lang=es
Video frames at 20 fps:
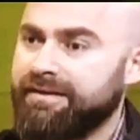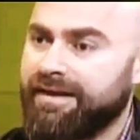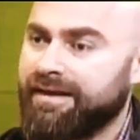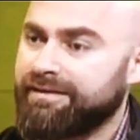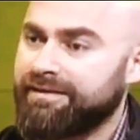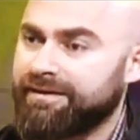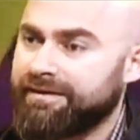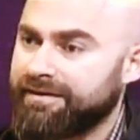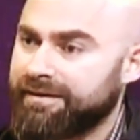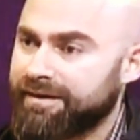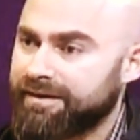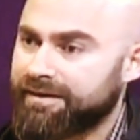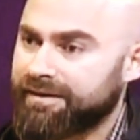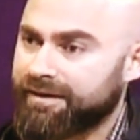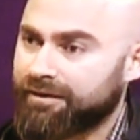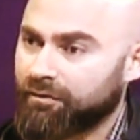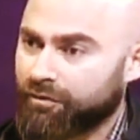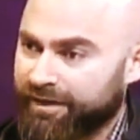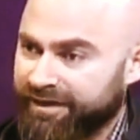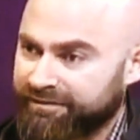Nadie
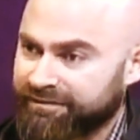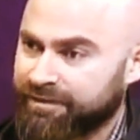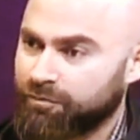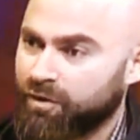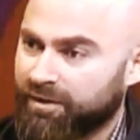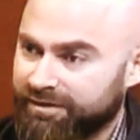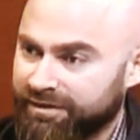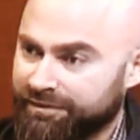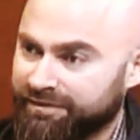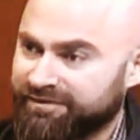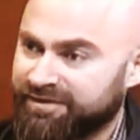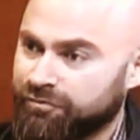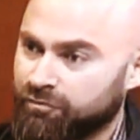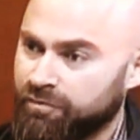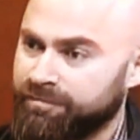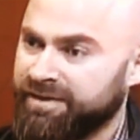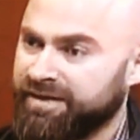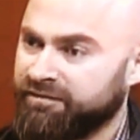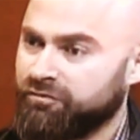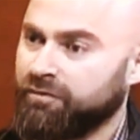niega lo que estamos
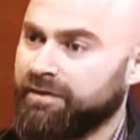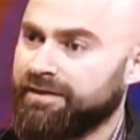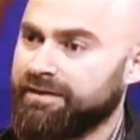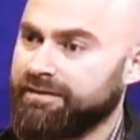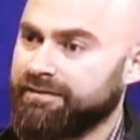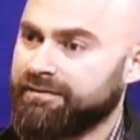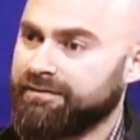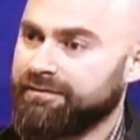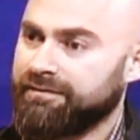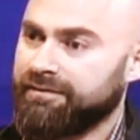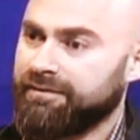atravesando en Venezuela,